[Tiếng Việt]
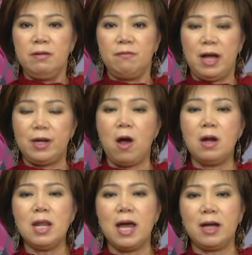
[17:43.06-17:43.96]
và đó
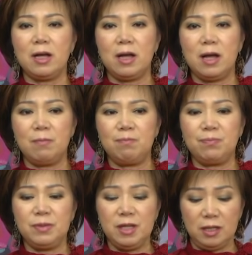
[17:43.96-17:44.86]
là à,
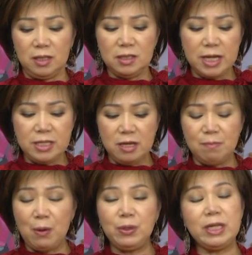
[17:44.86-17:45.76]
những cái gì
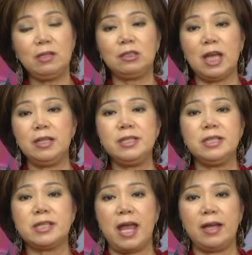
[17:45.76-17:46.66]
mà Uyên Thi có thể chia
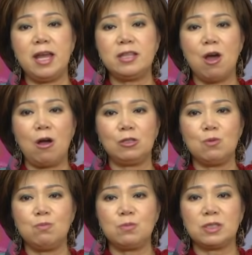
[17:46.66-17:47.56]
sẻ để cho
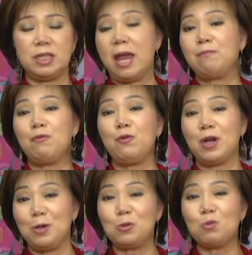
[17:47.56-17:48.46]
chung, chị em phụ
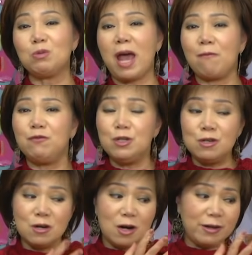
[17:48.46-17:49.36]
nữ của chúng ta
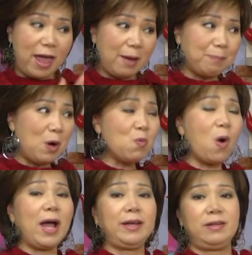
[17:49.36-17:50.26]
vừa đẹp ở
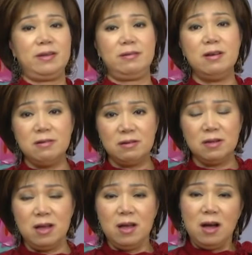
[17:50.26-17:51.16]
ngoài đường
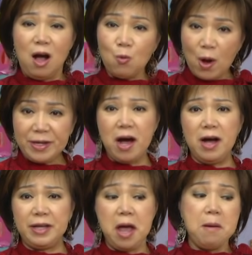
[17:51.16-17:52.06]
ở ngoài
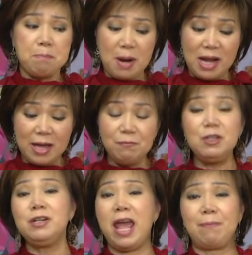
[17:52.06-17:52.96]
đời mà lại
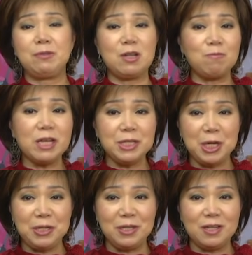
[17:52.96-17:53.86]
vừa đẹp trong
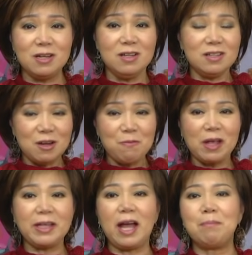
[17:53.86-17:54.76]
kitchen nữa trong
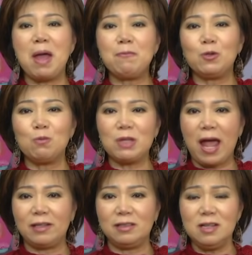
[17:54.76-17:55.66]
cái căn bếp của chúng
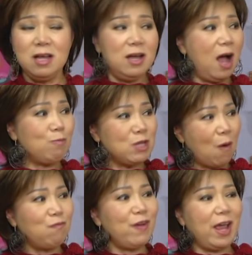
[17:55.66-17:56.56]
ta nữa ông
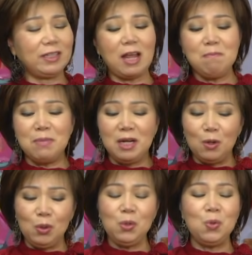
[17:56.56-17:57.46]
chồng về thấy mình
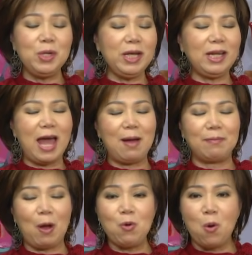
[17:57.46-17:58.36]
lúi húi là
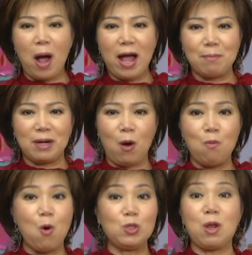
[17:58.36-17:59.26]
nấu đồ ăn mà đầu
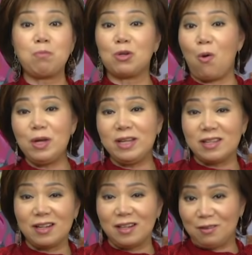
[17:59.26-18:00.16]
bù tóc rối thì
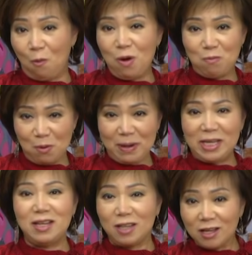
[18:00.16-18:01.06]
chắc là cũng không có
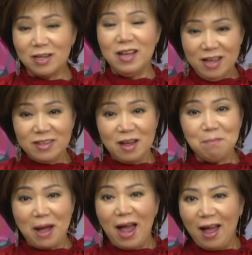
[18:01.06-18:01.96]
mấy gì thích
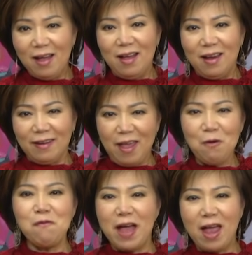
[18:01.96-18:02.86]
nhưng mà
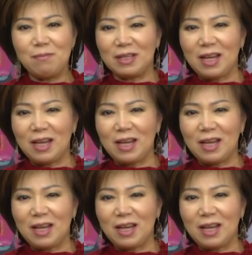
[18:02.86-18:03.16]
nếu về mà